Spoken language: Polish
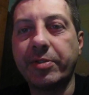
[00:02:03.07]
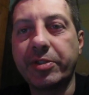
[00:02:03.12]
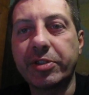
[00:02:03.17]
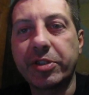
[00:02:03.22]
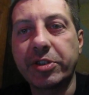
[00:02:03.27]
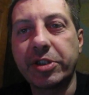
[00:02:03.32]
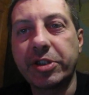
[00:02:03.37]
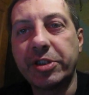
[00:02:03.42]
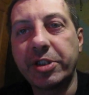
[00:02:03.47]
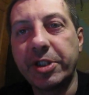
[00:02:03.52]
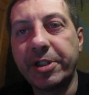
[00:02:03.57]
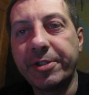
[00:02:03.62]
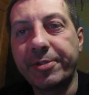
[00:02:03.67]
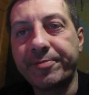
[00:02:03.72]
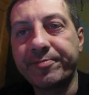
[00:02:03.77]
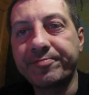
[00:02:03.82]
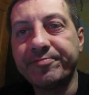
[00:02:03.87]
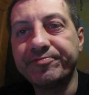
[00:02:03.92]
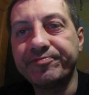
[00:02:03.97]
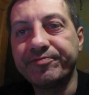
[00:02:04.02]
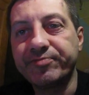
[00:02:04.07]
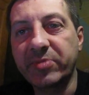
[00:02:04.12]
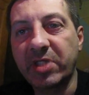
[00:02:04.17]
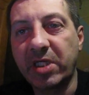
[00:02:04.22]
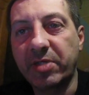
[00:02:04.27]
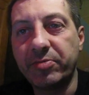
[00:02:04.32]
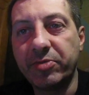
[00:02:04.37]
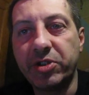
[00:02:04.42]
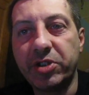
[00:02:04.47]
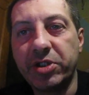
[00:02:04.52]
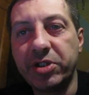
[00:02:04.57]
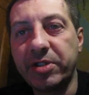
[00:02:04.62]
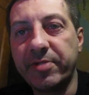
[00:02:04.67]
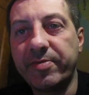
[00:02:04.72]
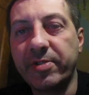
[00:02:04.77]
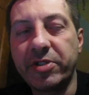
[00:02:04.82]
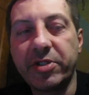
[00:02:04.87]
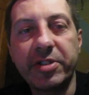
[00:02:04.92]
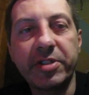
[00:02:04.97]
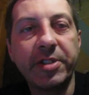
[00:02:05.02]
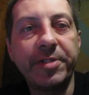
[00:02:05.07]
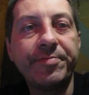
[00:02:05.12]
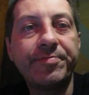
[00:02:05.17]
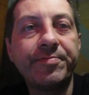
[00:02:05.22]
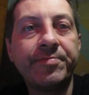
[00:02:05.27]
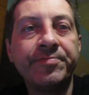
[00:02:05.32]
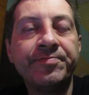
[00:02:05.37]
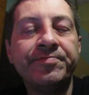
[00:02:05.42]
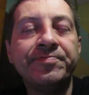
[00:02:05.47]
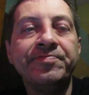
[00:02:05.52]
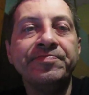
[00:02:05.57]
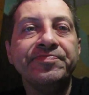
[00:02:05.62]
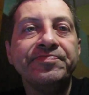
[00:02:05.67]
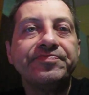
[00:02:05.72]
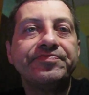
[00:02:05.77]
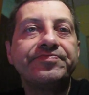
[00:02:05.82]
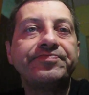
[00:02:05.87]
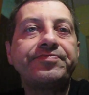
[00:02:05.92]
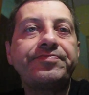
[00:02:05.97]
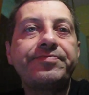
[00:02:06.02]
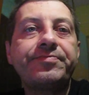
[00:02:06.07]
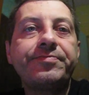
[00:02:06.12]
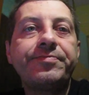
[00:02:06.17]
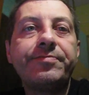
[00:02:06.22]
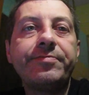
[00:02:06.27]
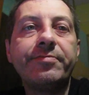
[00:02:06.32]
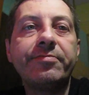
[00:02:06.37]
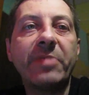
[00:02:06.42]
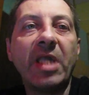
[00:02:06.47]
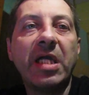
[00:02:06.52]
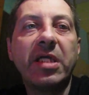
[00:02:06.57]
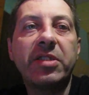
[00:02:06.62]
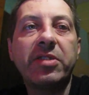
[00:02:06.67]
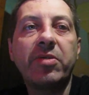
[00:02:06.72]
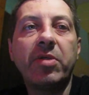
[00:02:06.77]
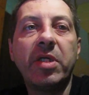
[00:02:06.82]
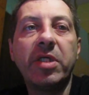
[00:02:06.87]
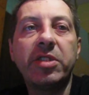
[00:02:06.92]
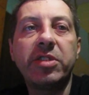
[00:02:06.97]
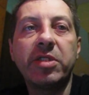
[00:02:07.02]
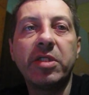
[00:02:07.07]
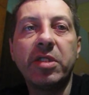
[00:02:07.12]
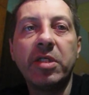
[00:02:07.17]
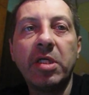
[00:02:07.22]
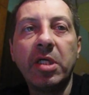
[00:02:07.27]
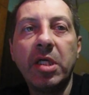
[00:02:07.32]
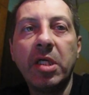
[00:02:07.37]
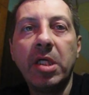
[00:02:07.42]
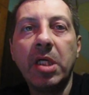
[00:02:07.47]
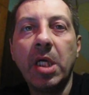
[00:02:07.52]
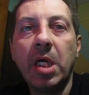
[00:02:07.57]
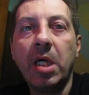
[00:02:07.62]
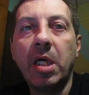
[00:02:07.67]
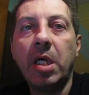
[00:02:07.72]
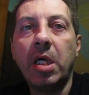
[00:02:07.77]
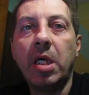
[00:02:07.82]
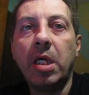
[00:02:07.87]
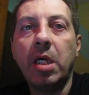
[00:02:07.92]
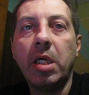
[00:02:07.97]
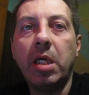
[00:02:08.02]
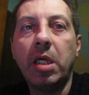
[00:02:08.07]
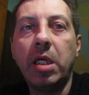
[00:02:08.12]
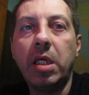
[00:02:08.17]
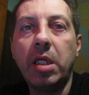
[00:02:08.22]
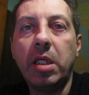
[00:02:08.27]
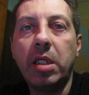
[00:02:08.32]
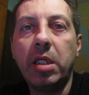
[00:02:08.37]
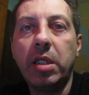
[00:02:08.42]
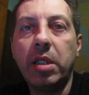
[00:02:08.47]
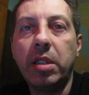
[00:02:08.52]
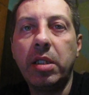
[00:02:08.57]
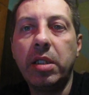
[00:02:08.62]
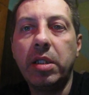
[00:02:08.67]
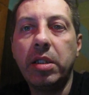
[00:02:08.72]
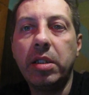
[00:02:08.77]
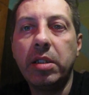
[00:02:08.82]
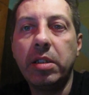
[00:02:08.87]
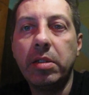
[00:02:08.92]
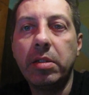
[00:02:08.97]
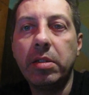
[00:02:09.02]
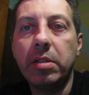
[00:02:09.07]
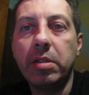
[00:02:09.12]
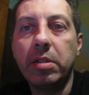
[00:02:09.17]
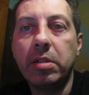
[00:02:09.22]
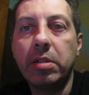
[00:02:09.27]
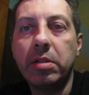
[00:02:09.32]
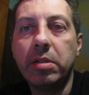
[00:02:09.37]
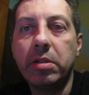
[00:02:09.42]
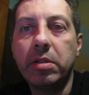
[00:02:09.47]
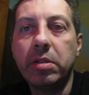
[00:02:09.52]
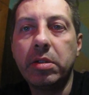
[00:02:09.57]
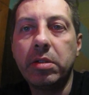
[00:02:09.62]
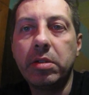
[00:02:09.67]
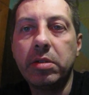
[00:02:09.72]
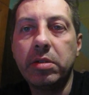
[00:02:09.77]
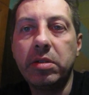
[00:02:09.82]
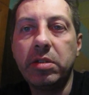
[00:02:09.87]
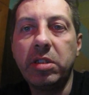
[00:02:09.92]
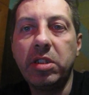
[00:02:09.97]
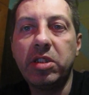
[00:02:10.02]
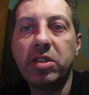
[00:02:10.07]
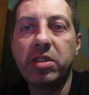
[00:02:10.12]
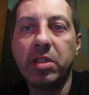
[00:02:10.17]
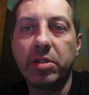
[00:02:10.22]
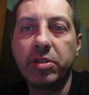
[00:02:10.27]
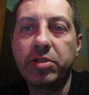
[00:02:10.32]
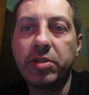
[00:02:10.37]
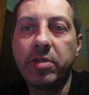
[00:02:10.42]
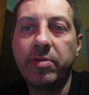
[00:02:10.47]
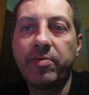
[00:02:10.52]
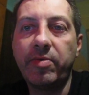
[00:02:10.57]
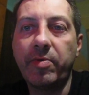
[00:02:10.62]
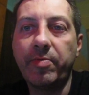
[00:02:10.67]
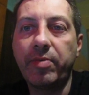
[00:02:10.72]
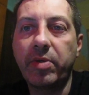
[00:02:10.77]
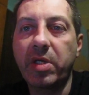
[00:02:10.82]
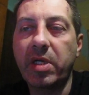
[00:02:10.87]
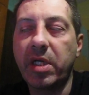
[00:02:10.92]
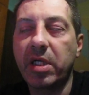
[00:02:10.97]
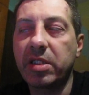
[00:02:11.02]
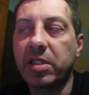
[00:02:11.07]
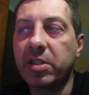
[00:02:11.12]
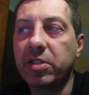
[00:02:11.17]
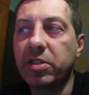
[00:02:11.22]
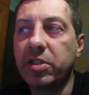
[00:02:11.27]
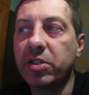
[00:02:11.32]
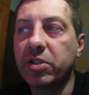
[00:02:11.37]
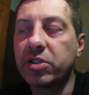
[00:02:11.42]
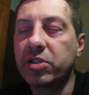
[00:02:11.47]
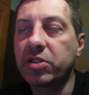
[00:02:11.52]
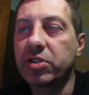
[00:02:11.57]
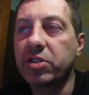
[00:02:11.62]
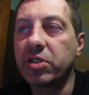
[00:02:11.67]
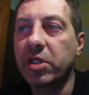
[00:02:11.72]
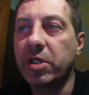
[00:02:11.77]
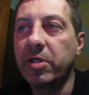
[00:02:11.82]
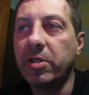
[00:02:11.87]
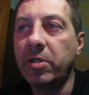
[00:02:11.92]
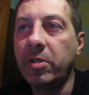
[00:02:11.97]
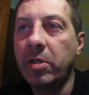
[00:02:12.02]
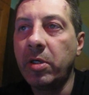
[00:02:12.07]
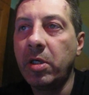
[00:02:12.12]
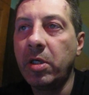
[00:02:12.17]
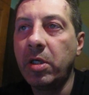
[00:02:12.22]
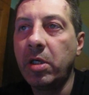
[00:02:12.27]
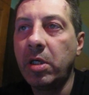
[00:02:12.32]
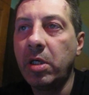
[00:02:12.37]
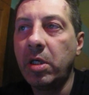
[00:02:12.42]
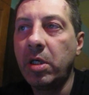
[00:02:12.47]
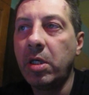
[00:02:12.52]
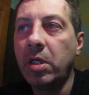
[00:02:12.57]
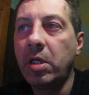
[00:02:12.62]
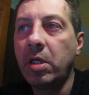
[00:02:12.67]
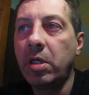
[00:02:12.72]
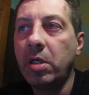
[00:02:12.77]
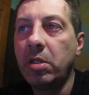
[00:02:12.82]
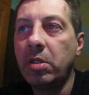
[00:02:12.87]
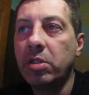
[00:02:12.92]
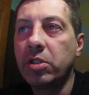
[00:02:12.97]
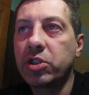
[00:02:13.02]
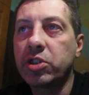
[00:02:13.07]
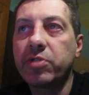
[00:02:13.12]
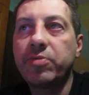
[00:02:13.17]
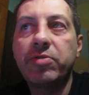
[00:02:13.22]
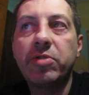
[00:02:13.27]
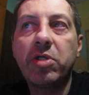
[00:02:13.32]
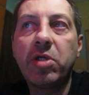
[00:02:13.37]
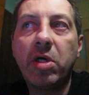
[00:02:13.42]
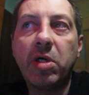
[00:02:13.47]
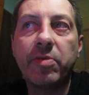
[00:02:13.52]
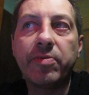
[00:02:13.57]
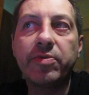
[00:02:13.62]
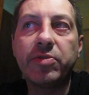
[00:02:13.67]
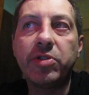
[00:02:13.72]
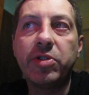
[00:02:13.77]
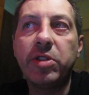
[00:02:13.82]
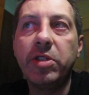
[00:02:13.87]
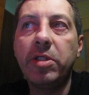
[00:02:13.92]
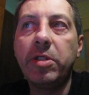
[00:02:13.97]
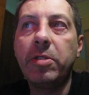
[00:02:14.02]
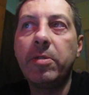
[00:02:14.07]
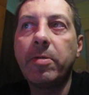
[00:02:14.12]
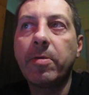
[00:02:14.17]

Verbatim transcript: nie co się dzieje. To mi się dziebać chce. A słuchajcie, e, nie zdążyłem Wam pokazać jeszcze żwirowni,